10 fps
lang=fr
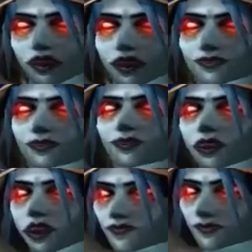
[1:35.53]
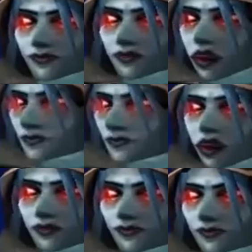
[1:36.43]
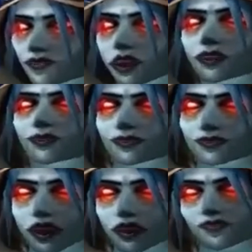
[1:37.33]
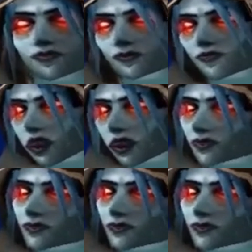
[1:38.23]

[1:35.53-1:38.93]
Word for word: Vous avez foncé tête baissée dans le piège, Arthas.